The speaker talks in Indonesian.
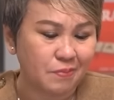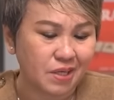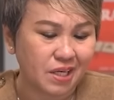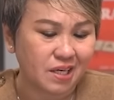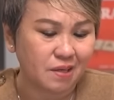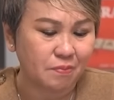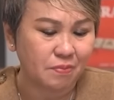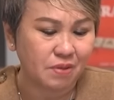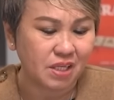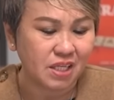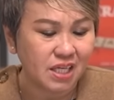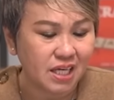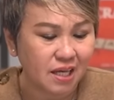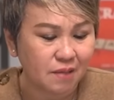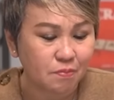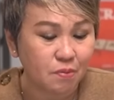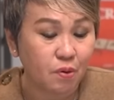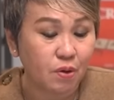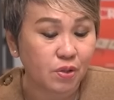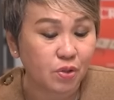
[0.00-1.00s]
mereka
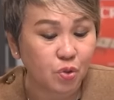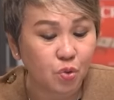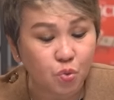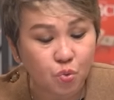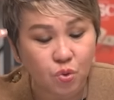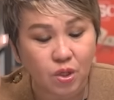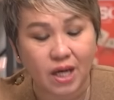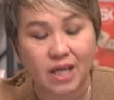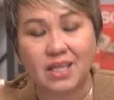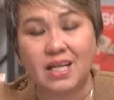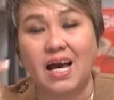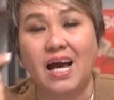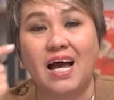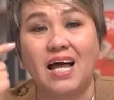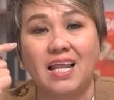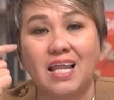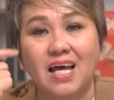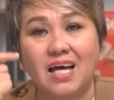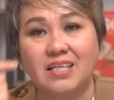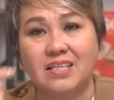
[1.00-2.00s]
melihat bahwa Tuhan
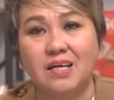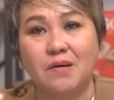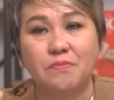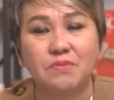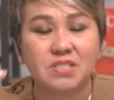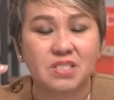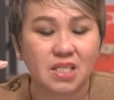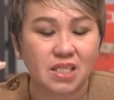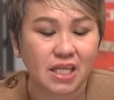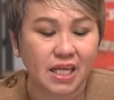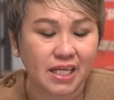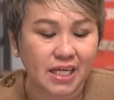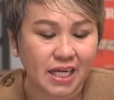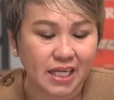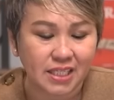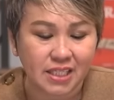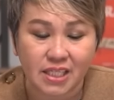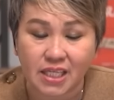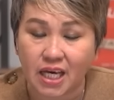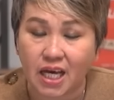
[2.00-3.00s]
Allahnya beserta
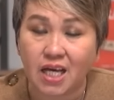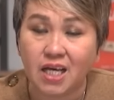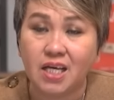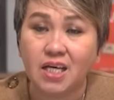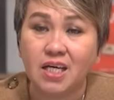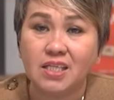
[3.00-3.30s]
dengan dia.